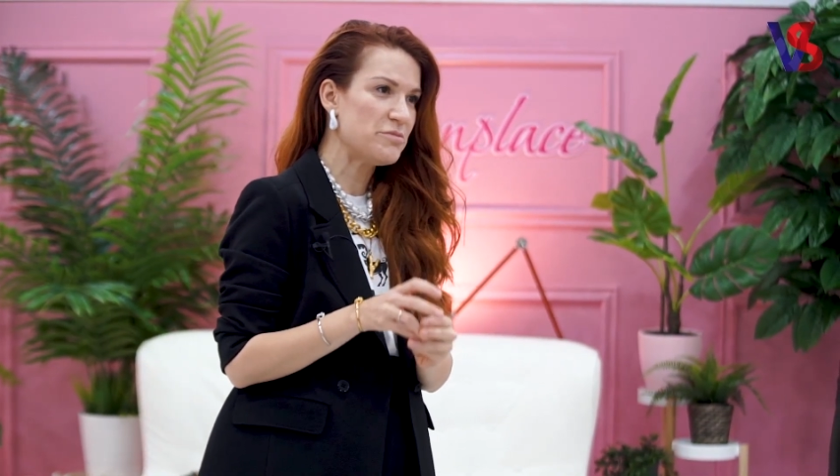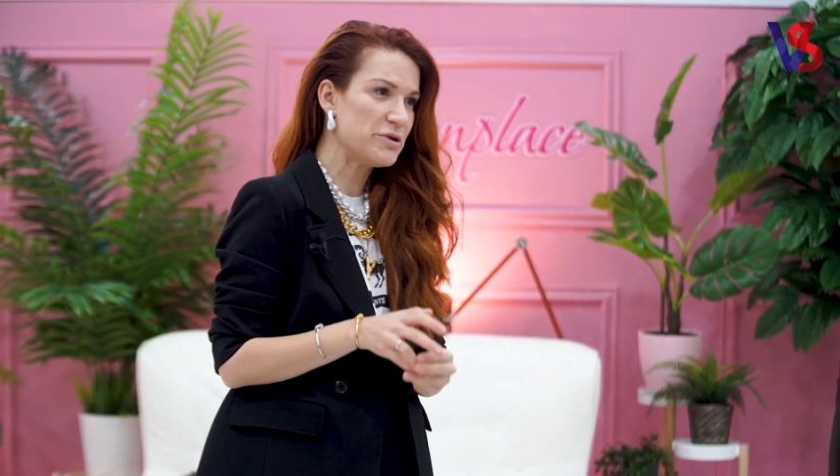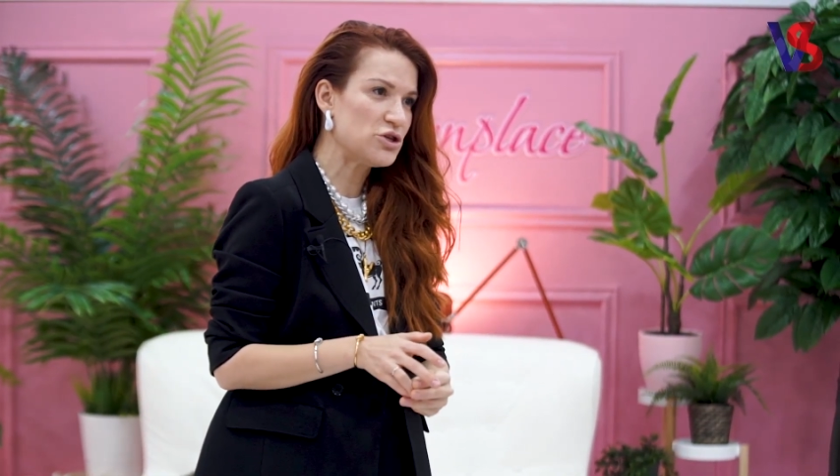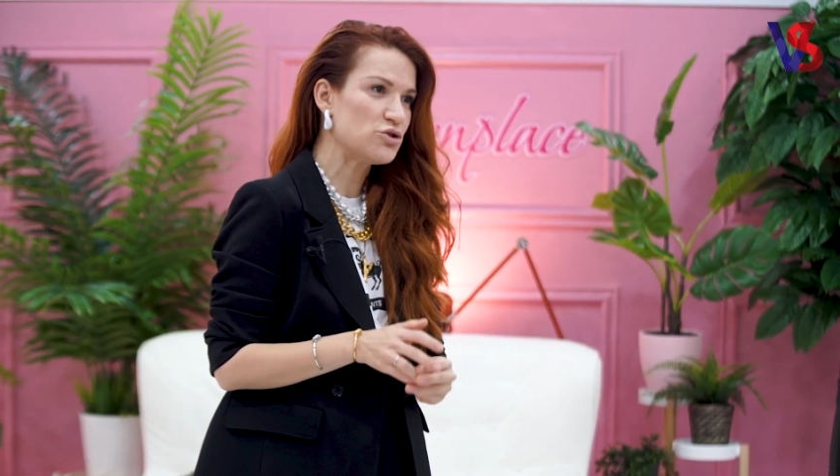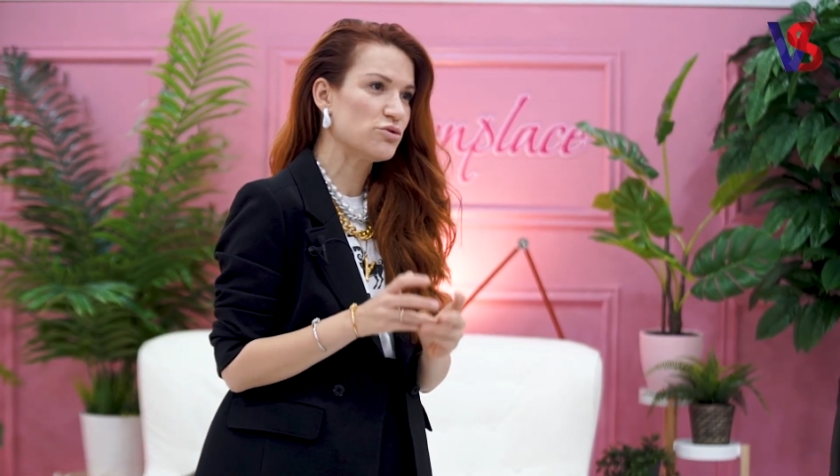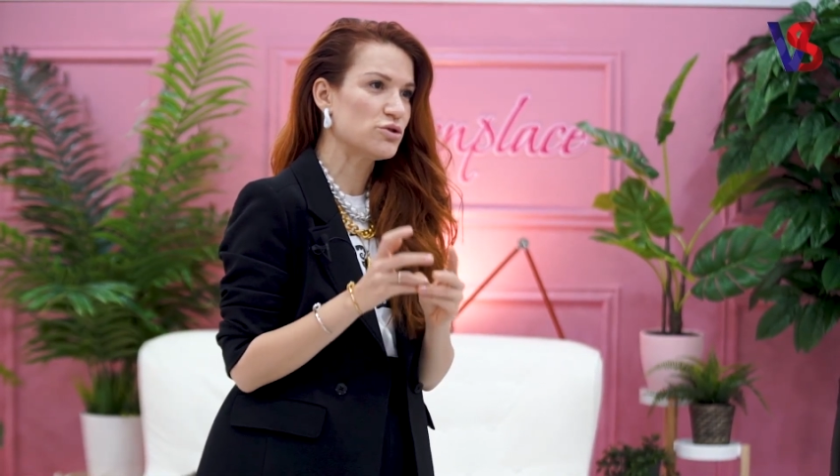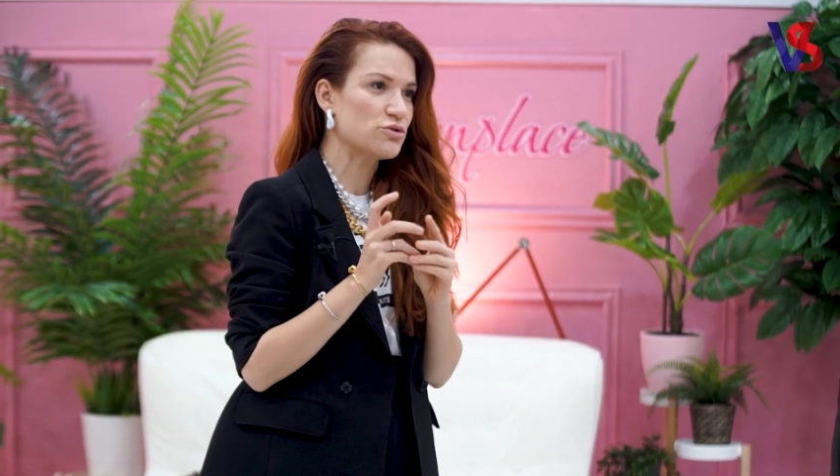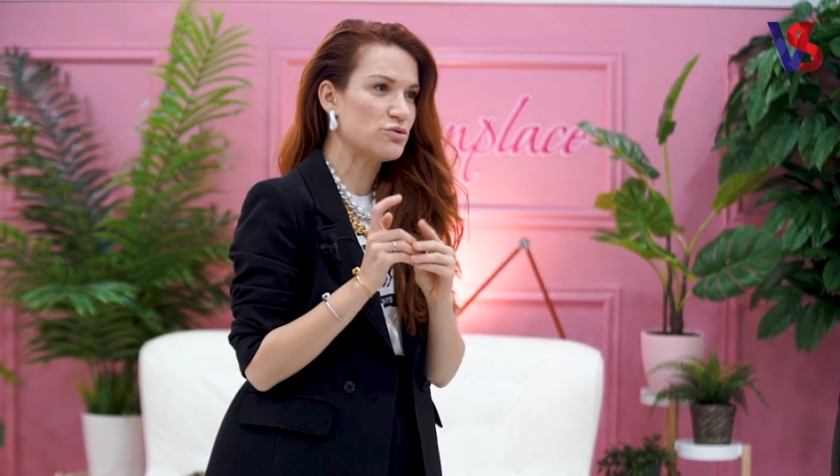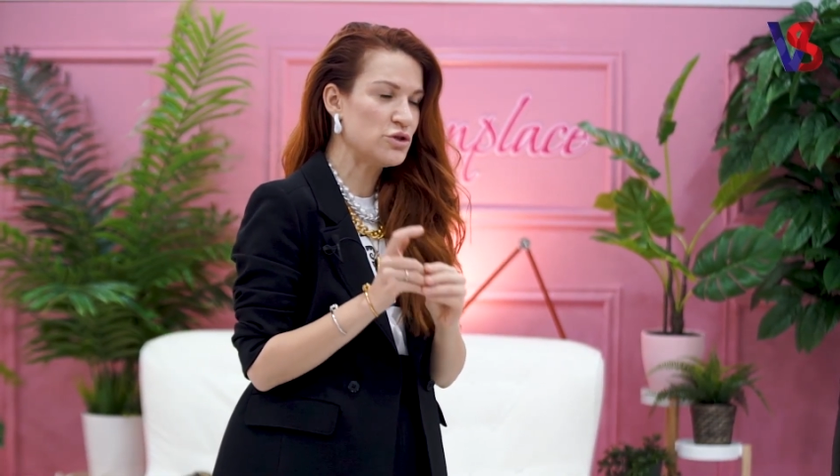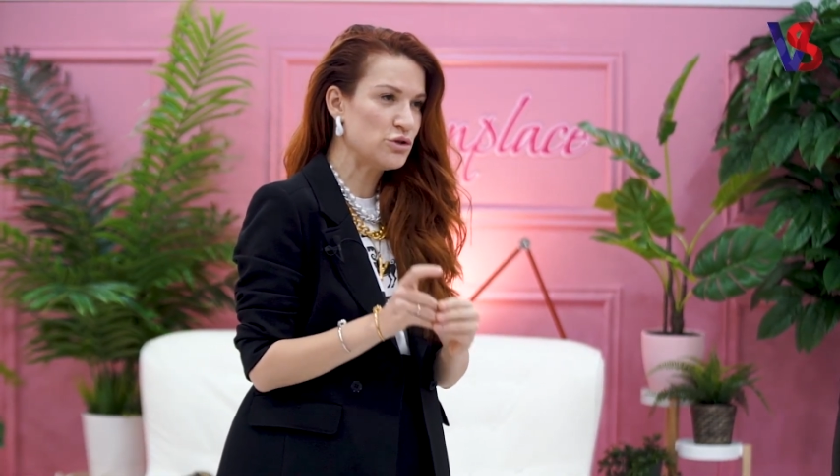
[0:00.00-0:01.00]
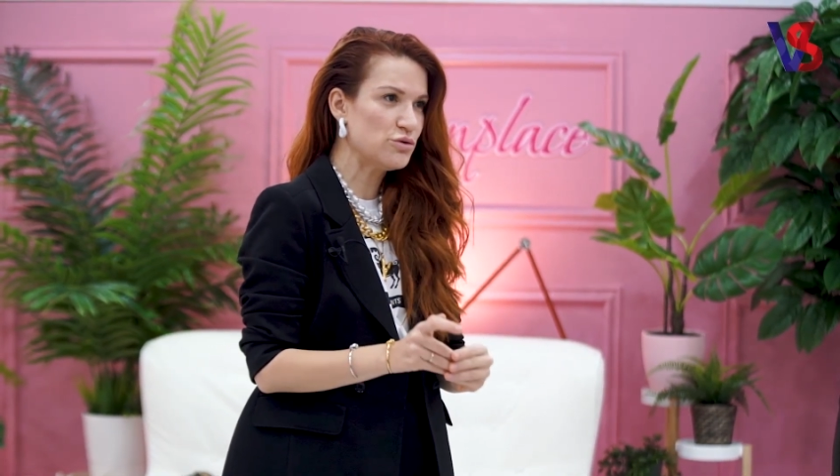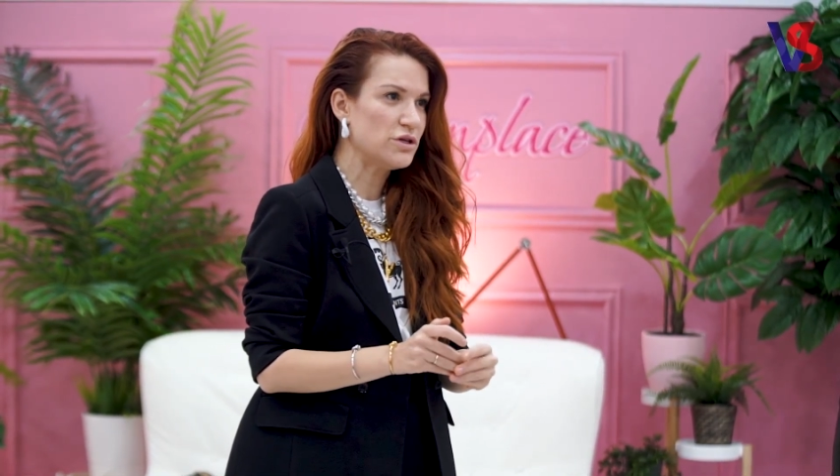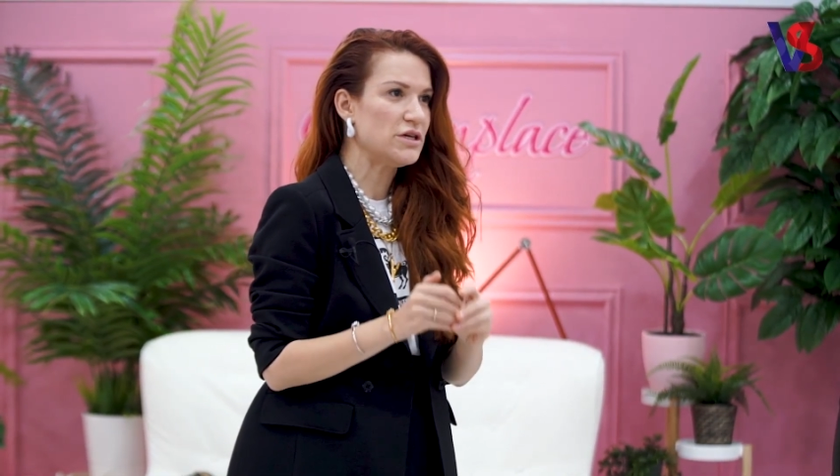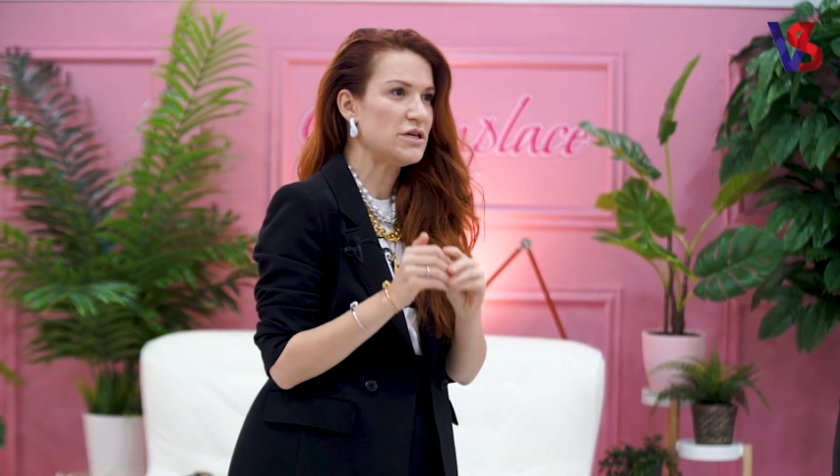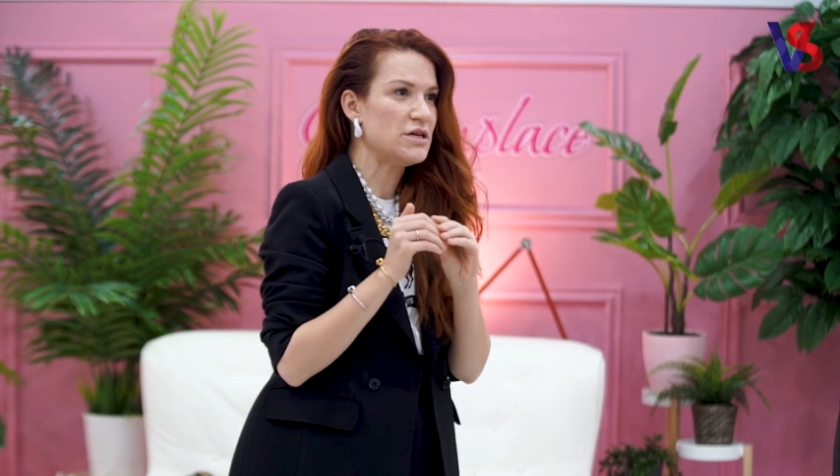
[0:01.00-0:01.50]
ни прическу, ни
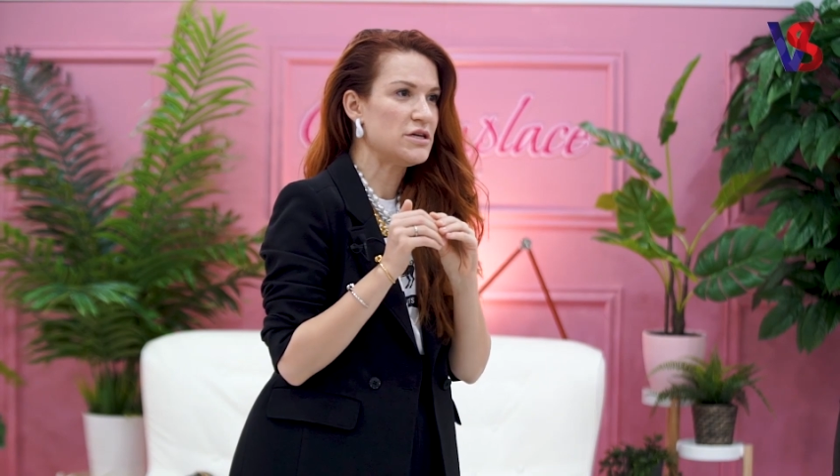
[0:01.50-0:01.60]
духи,